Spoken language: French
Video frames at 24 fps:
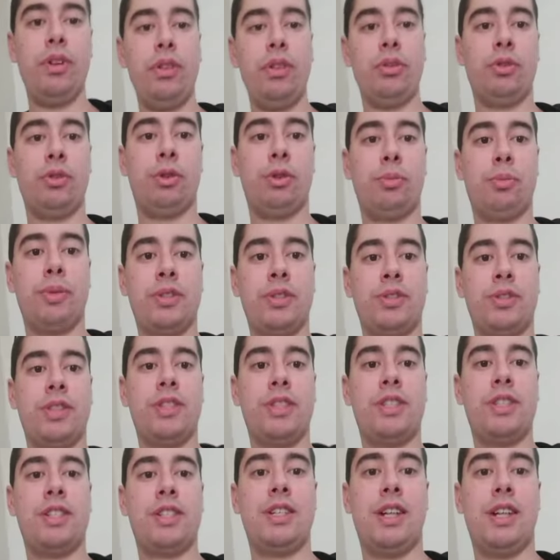de, représenter
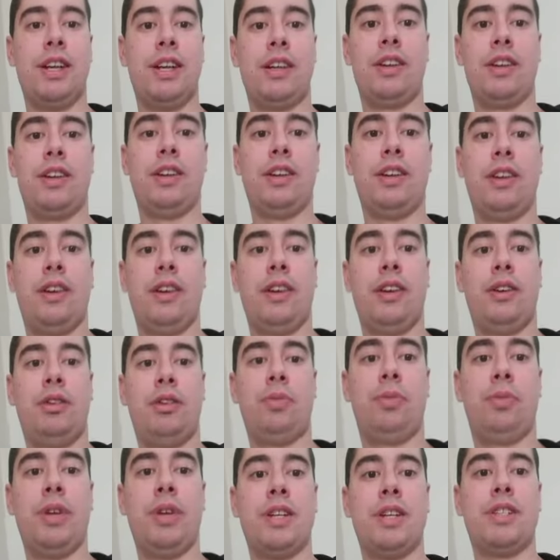ce qu'il est. Le
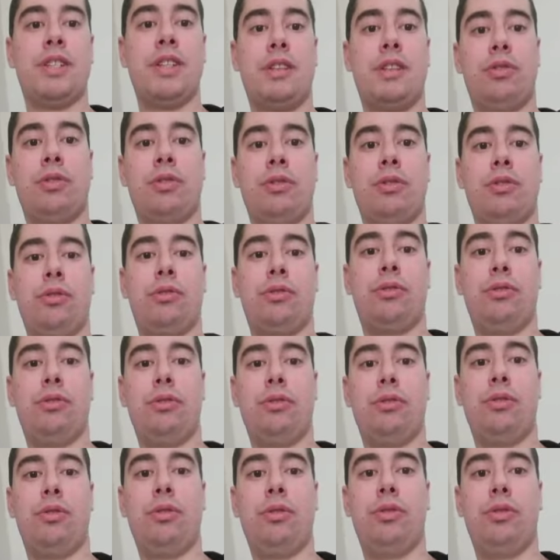pire, c'est
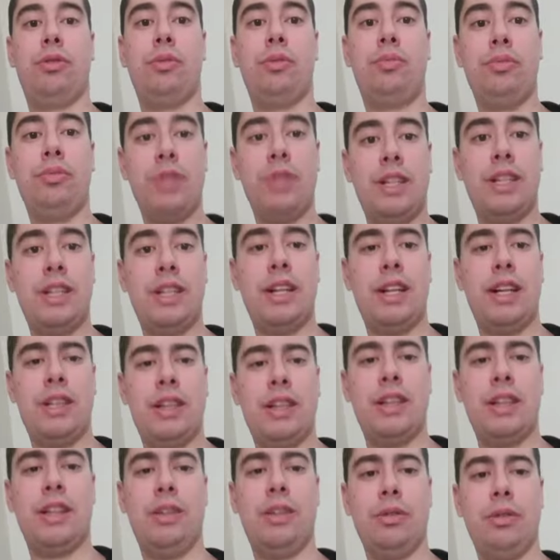que depuis qu'il a
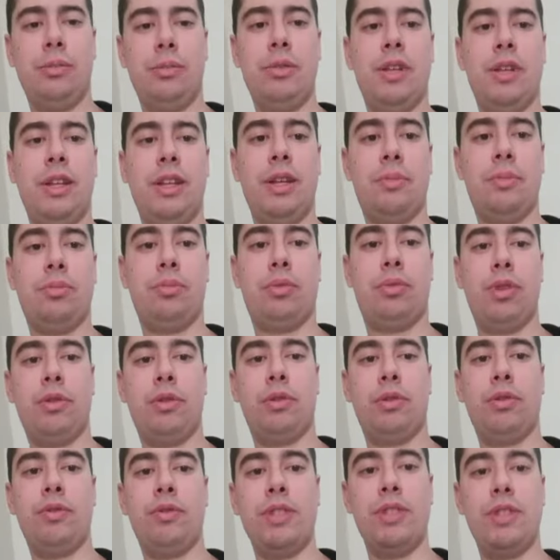été nominé pour
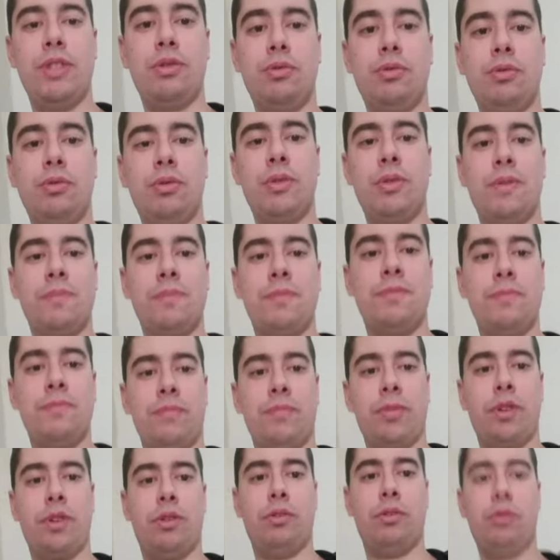l'Eurovision,
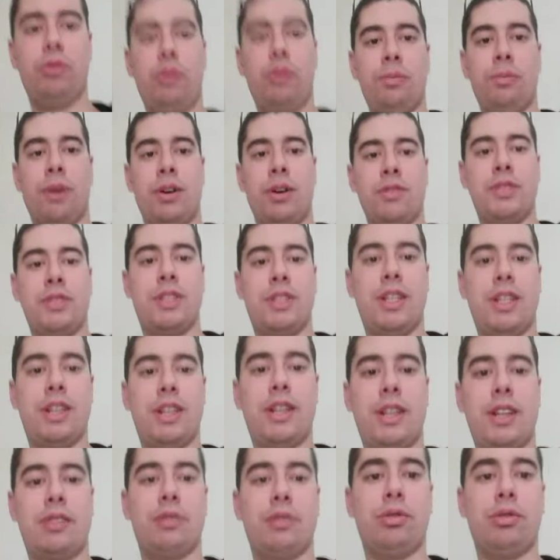on lui balance des
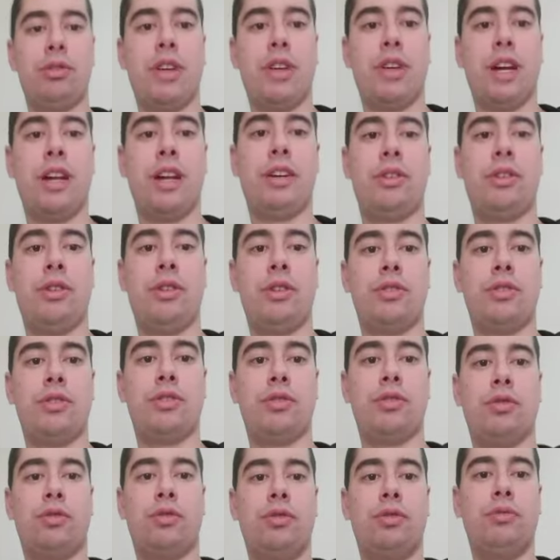tas de trucs à la gueule sur
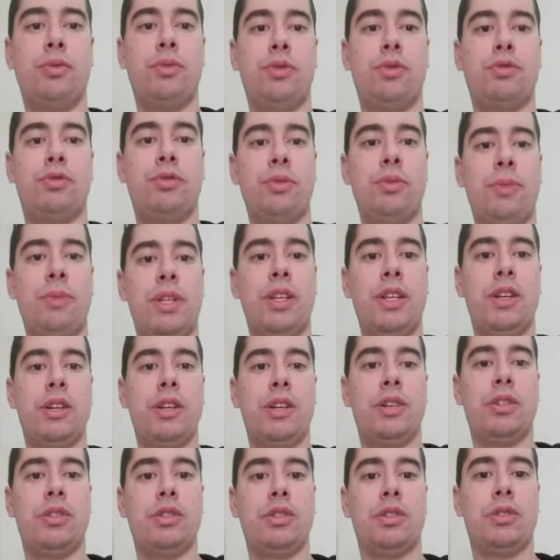son homophobie.
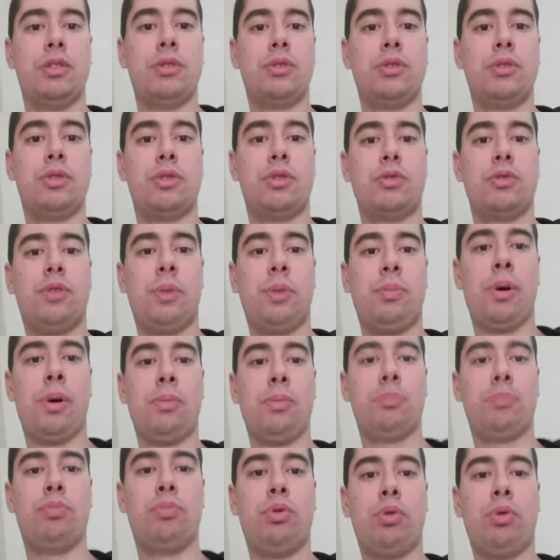Je vois
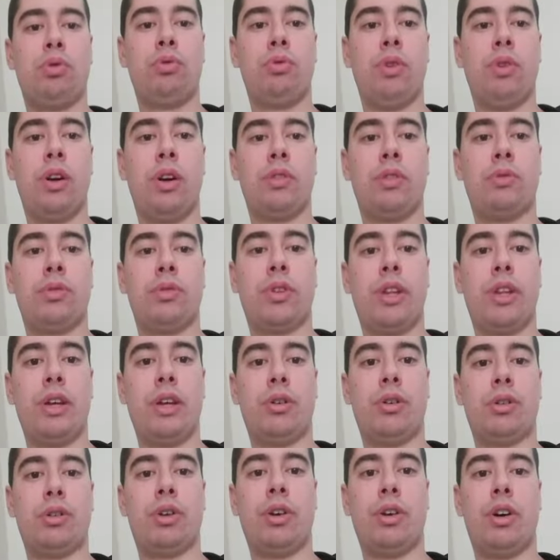pas pourquoi on en est
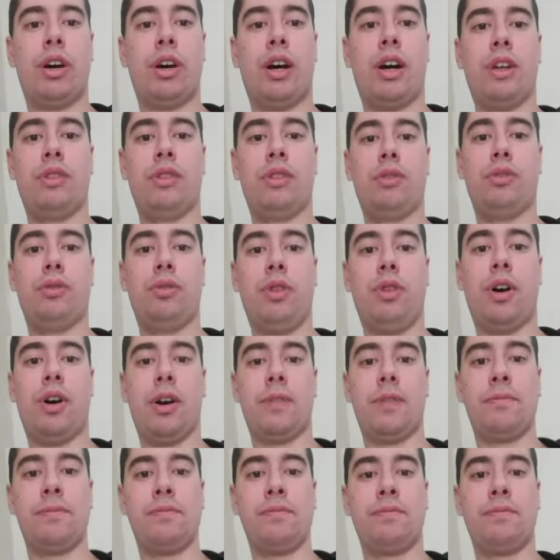encore à devoir